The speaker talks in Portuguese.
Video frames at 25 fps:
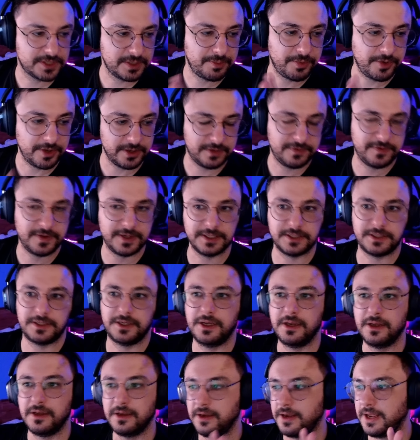pode
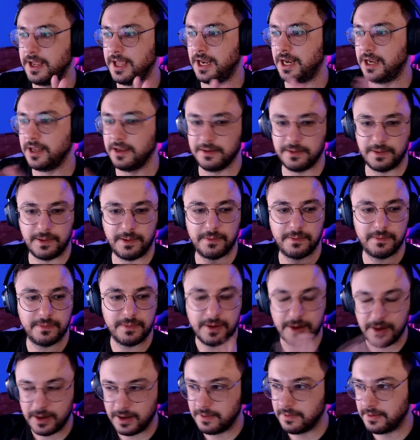fazer ela
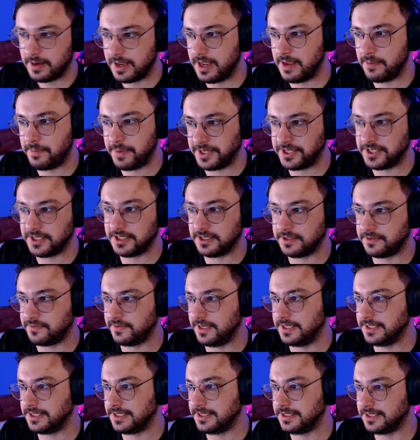repetidas
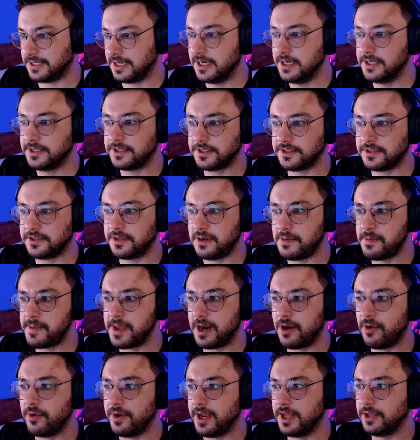vezes antes de
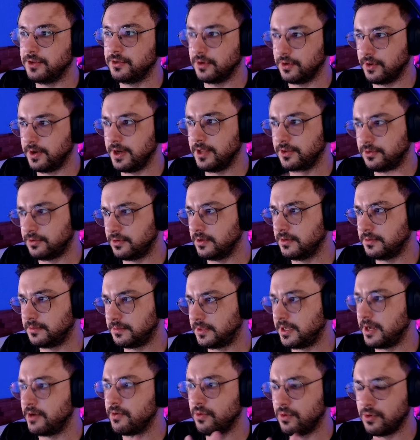liberar o reator. O reator
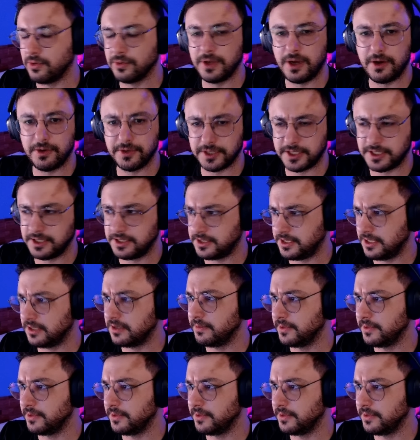tem um cooldown de 5